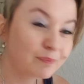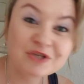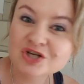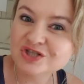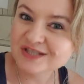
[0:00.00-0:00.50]

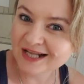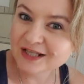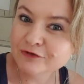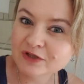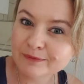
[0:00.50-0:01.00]
będziesz
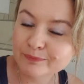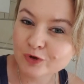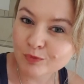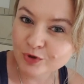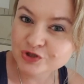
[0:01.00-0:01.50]
dalej w tej
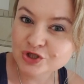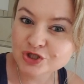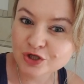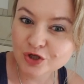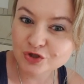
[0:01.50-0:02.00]
robocie
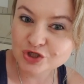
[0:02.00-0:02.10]
się,